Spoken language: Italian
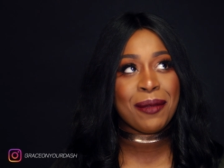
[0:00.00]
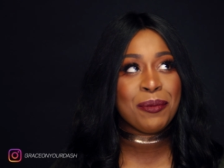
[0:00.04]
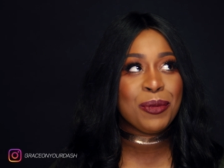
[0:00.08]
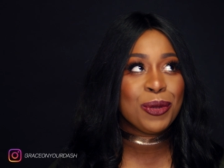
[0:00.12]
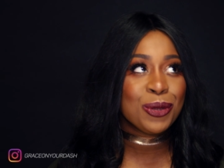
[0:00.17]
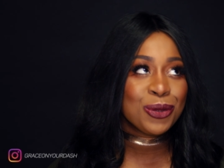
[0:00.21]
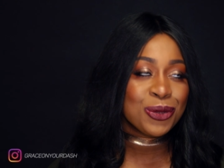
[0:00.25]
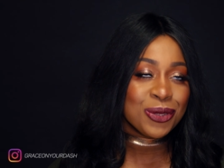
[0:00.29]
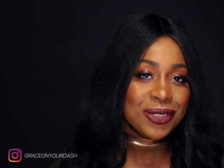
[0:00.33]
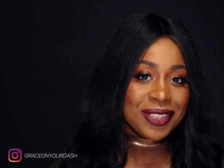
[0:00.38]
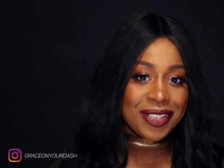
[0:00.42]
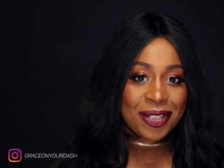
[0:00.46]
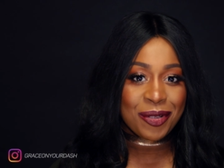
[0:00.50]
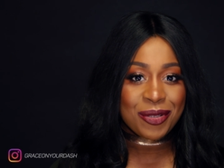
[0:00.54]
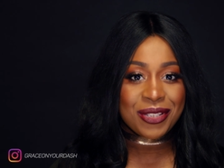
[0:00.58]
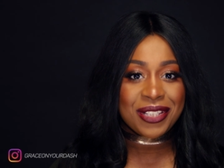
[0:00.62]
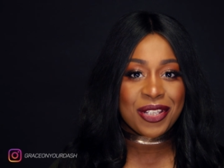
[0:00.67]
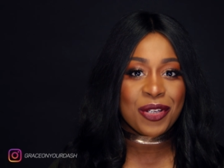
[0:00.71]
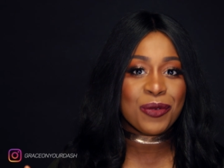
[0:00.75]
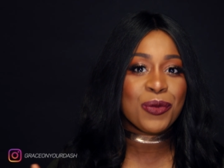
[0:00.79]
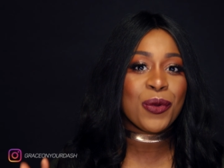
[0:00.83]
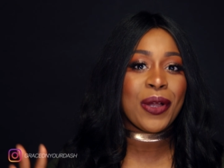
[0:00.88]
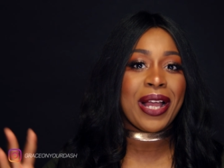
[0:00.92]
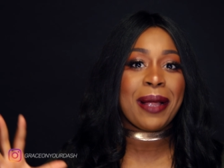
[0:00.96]
è brutto dire
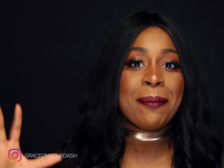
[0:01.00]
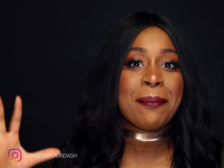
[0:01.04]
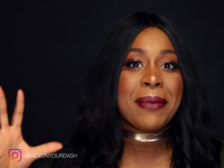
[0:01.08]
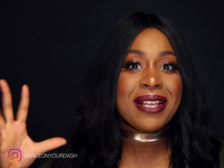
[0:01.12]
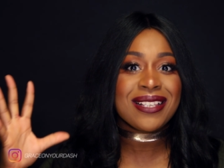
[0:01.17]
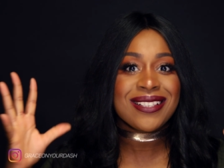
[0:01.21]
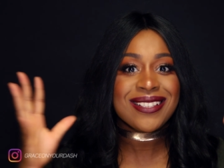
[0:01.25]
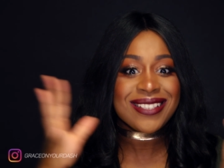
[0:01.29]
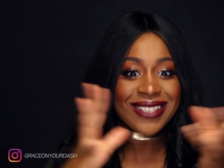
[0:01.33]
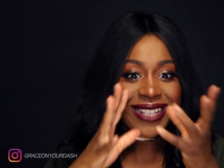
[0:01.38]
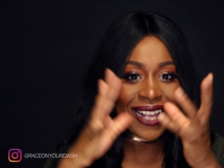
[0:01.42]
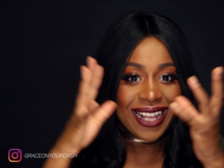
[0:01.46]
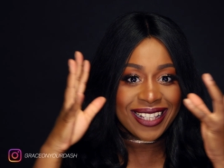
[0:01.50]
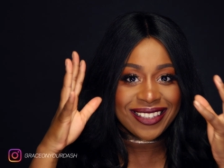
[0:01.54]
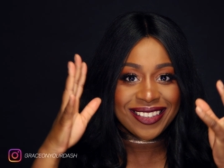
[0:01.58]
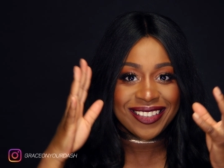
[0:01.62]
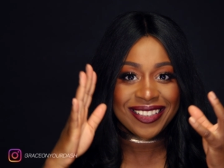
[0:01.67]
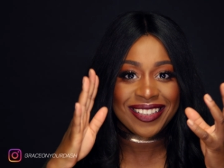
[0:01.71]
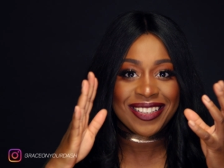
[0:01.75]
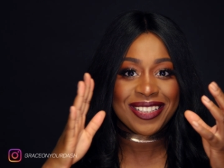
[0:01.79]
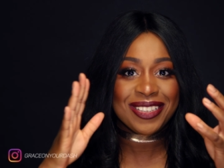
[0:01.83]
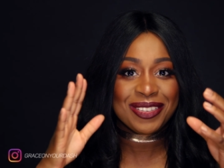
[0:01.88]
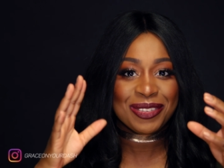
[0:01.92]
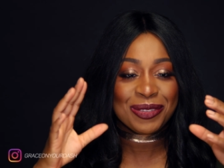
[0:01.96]
così, comunque
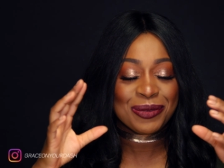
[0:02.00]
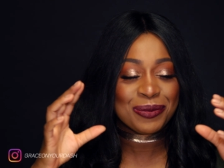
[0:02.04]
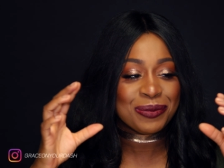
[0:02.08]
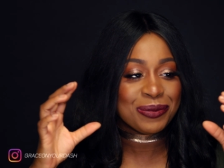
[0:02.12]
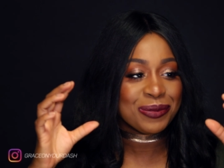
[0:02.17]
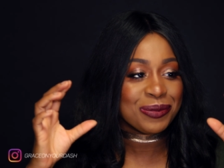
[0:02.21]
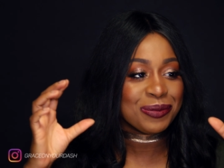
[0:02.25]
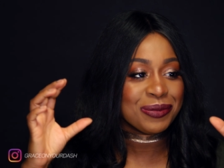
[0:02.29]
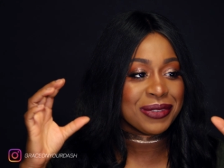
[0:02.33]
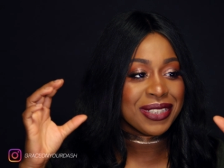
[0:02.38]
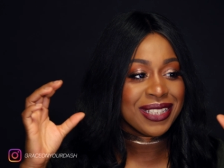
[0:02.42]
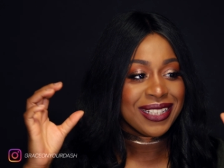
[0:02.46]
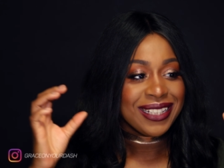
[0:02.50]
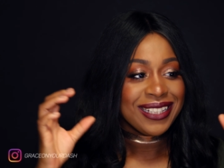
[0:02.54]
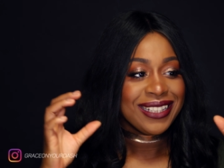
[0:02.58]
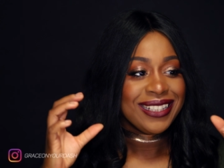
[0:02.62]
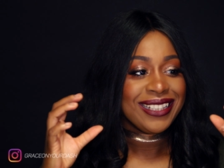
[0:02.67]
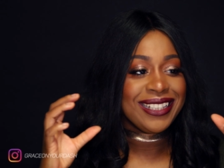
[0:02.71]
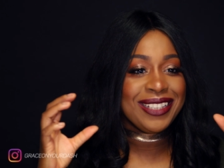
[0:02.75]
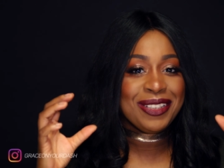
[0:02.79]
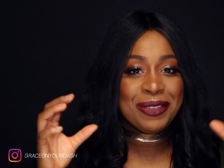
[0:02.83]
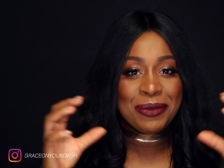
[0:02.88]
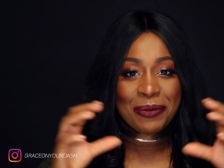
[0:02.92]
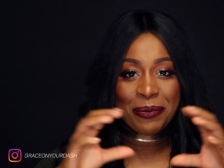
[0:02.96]
ammassati in un,
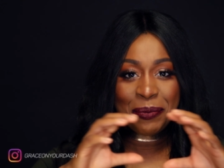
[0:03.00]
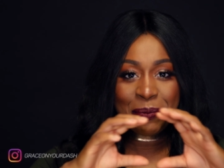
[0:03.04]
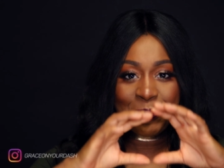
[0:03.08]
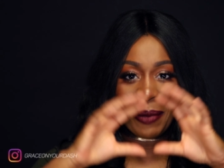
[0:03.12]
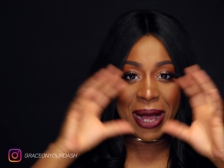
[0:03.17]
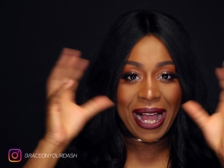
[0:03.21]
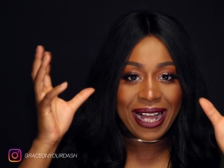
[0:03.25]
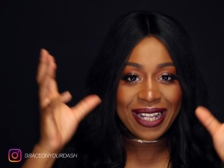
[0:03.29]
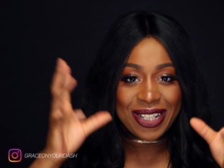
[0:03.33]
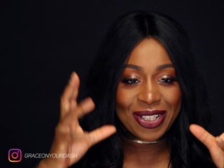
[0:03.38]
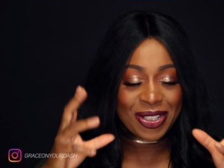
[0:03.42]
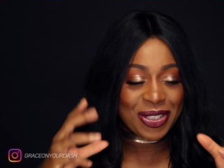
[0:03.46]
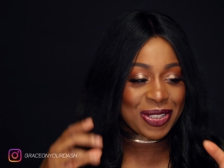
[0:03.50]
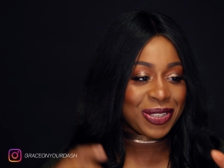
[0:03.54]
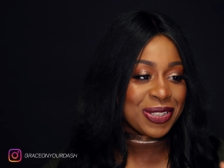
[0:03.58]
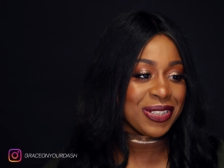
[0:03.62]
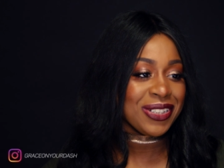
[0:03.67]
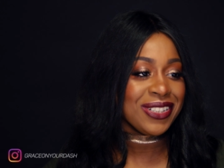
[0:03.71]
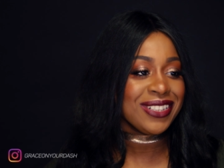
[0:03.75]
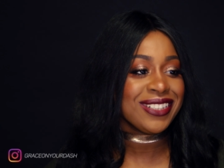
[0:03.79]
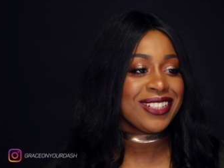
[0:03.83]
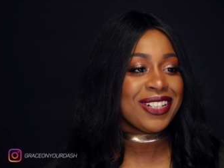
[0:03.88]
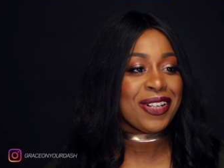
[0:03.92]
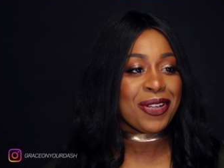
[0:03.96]
in un,
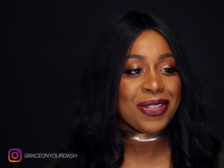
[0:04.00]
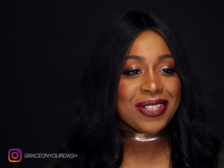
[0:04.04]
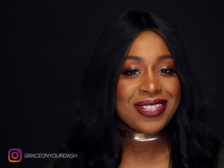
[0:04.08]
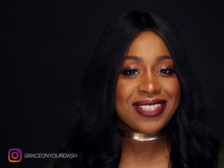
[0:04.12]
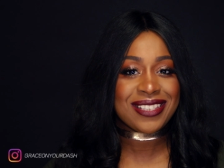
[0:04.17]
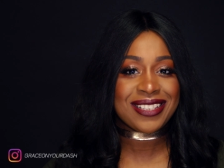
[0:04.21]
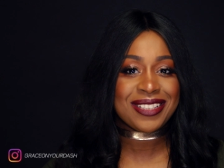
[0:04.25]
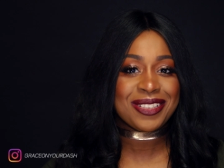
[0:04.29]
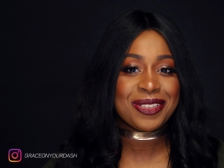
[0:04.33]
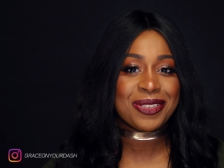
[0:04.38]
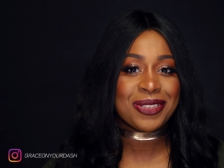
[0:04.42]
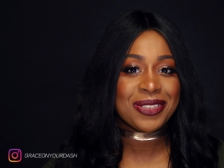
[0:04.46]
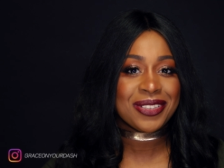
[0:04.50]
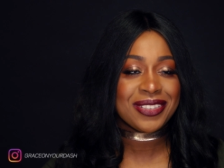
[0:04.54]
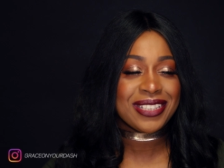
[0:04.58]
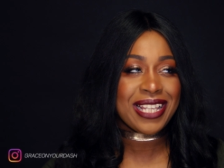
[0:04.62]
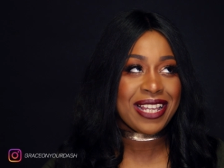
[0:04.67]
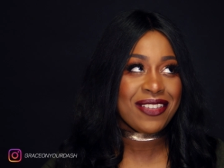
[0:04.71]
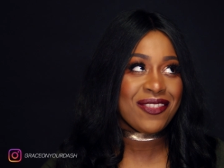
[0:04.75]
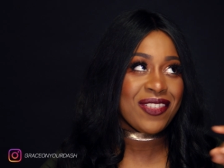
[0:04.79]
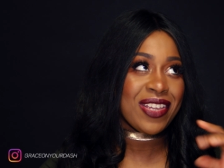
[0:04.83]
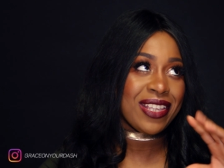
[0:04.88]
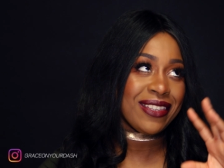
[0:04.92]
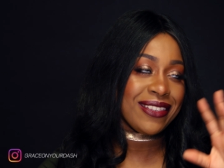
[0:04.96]
pacco costano
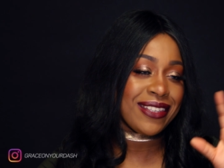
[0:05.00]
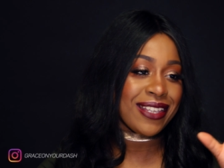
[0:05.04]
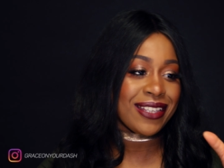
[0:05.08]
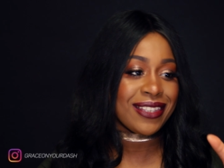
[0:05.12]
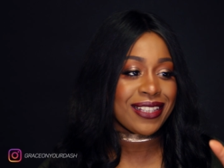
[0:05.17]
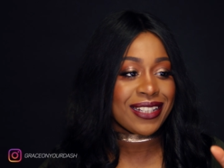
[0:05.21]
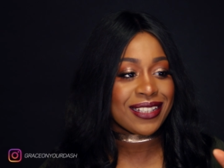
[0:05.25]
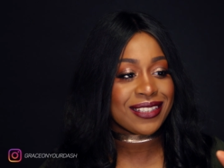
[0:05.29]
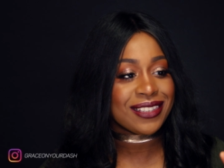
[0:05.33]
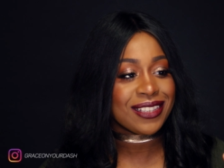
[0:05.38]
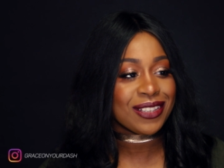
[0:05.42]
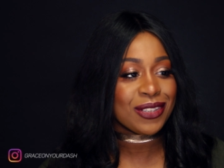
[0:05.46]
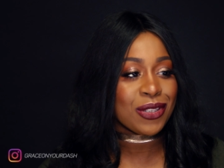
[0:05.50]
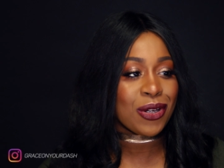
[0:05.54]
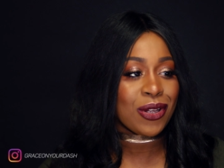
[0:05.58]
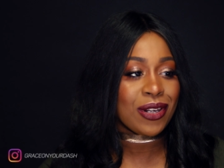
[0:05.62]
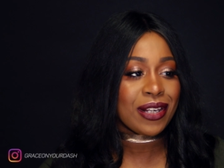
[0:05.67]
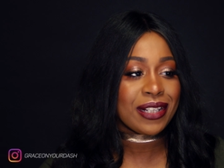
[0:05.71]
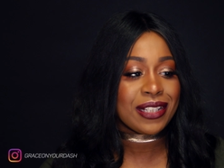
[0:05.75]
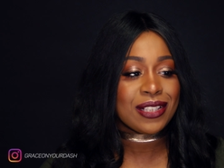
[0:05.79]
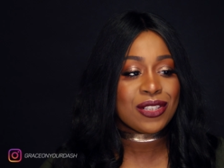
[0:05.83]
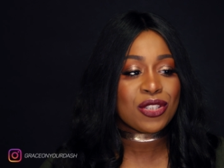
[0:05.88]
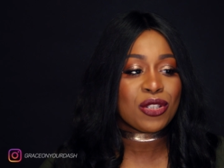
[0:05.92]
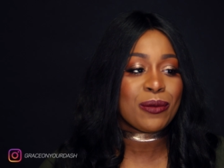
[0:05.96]
dai 20 ai 30
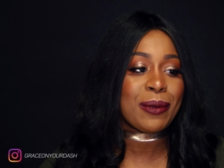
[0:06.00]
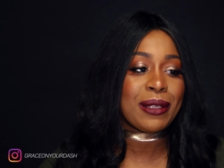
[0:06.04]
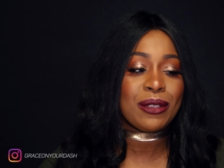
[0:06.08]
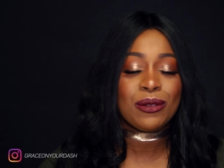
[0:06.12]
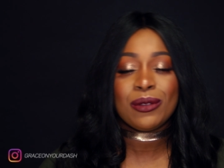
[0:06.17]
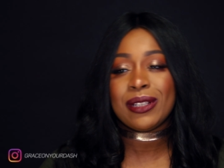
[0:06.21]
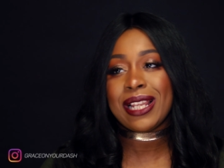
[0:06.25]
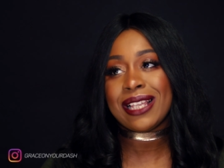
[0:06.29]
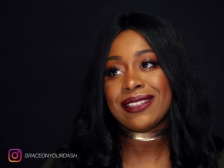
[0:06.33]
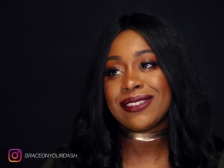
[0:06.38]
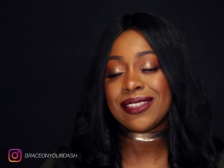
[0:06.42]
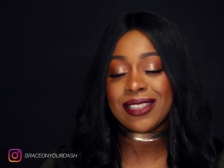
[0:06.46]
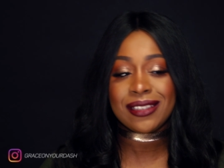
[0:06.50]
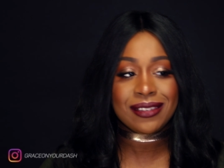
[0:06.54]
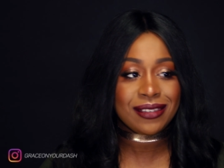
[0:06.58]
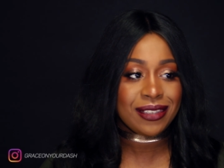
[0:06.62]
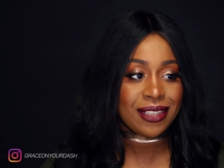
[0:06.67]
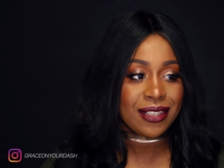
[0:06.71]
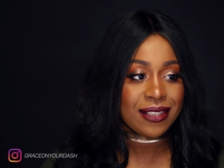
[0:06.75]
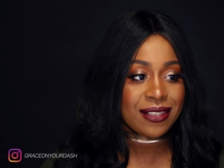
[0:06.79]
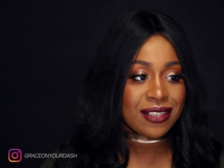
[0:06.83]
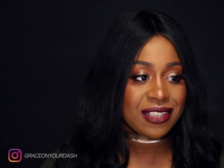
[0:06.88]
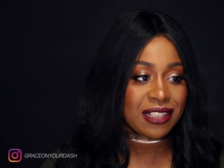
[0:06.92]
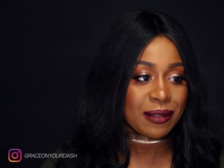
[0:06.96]
dollari, insomma non è
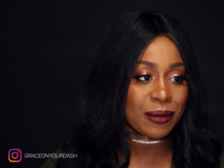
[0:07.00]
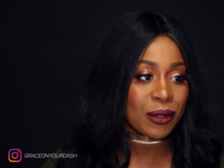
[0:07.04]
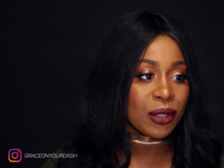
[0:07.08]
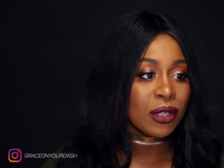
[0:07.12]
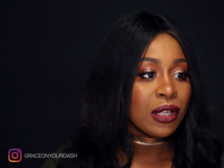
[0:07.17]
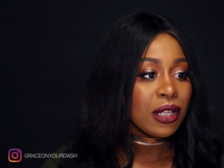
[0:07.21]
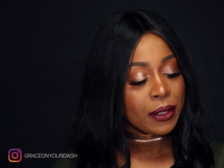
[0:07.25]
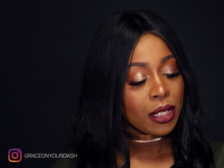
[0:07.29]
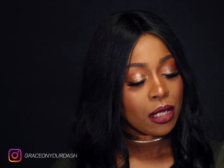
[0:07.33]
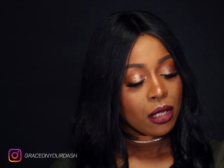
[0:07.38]
tantissimo.